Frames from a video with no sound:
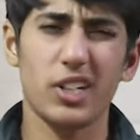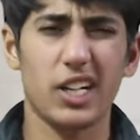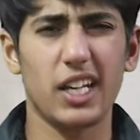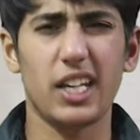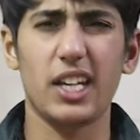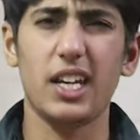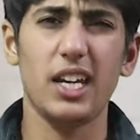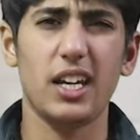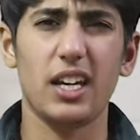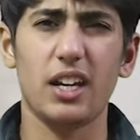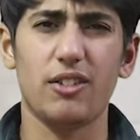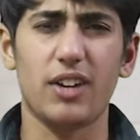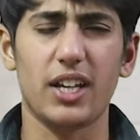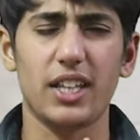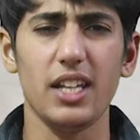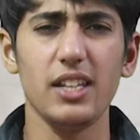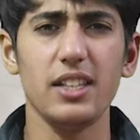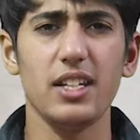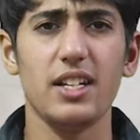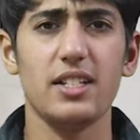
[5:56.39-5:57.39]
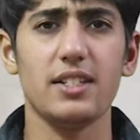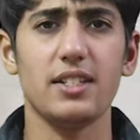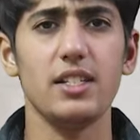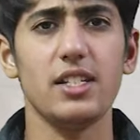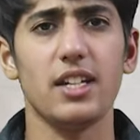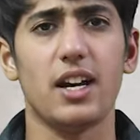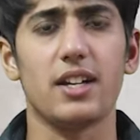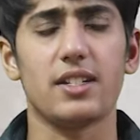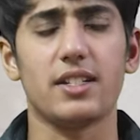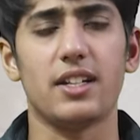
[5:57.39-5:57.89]
डिग्री ही करवाते हैं तीन से
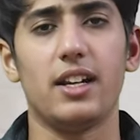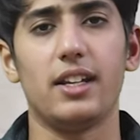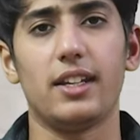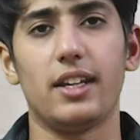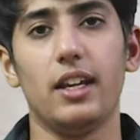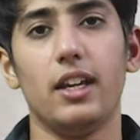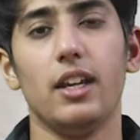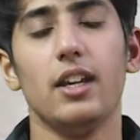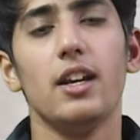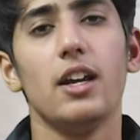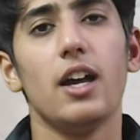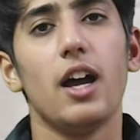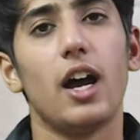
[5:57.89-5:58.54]
चार साल की